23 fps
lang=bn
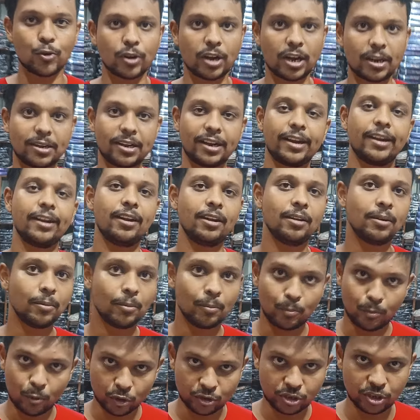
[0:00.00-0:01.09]
অর্ডারটাকে
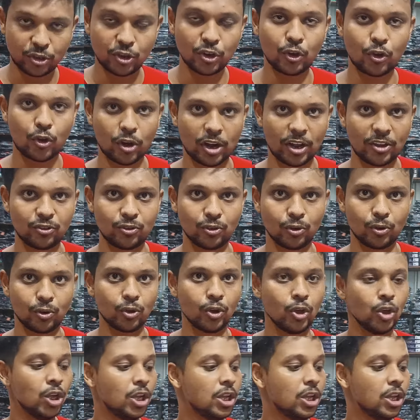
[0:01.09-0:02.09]
প্রসিডিং করার জন্য